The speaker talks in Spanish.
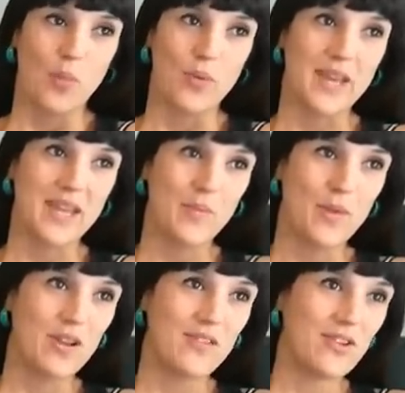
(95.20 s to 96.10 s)
Por
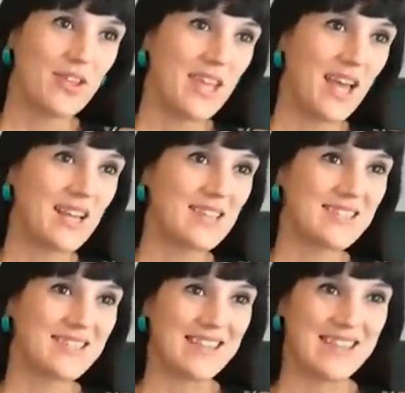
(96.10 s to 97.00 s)
ejemplo, el otro día
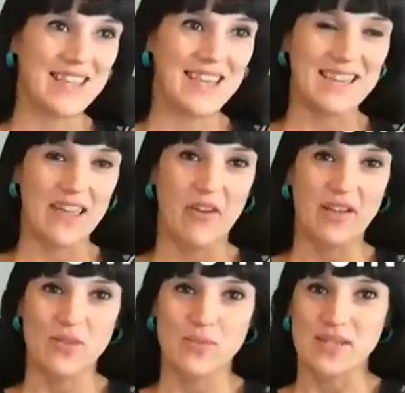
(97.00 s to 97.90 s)
sentí que
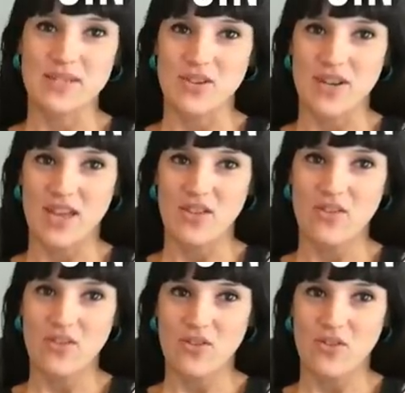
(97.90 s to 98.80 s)
estabas
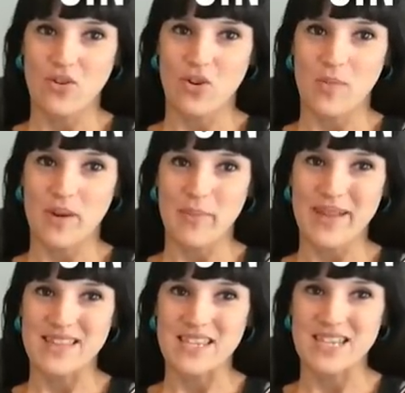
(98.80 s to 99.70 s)
obsesionado con comer
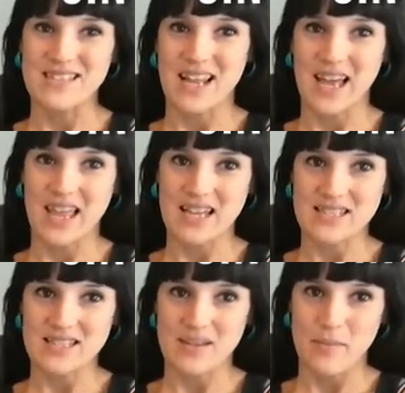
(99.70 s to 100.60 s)
pastillas
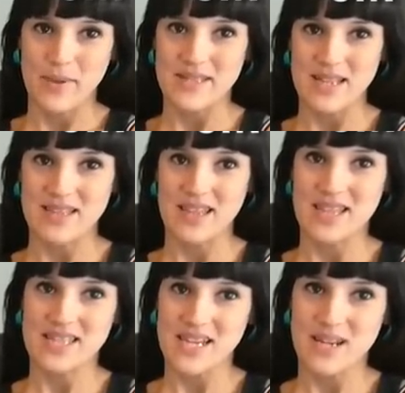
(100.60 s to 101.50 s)
saladas. Empezaste a
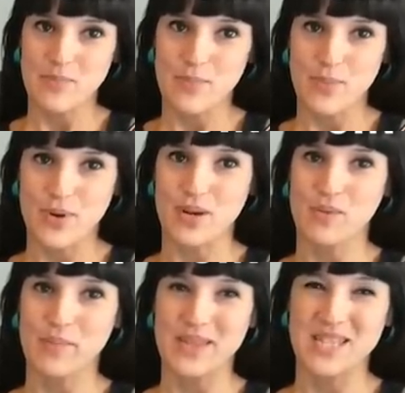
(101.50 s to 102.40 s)
decir, ¿por qué no
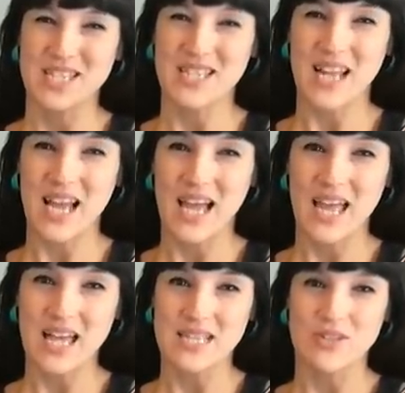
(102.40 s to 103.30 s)
hay pastillas
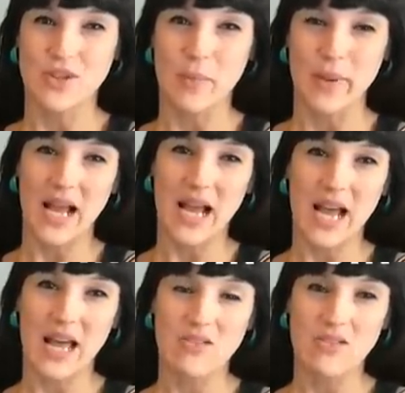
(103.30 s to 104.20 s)
saladas? Estoy
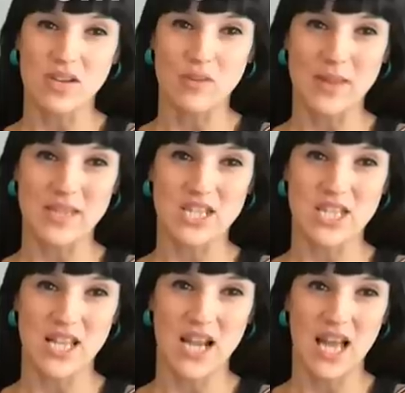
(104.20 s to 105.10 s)
empalagado, quiero
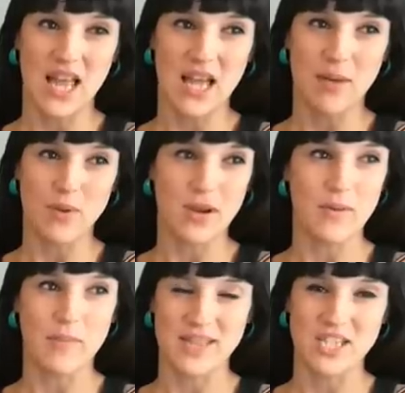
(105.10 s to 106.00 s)
pastillas saladas, ¿por qué no
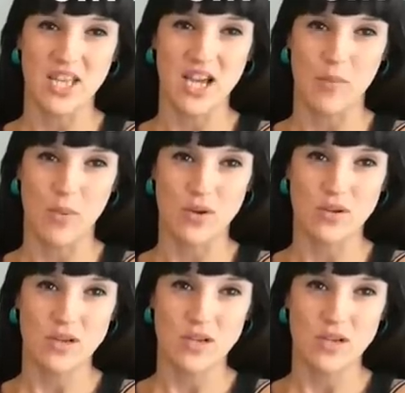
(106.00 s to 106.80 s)
hay pastillas de jamón?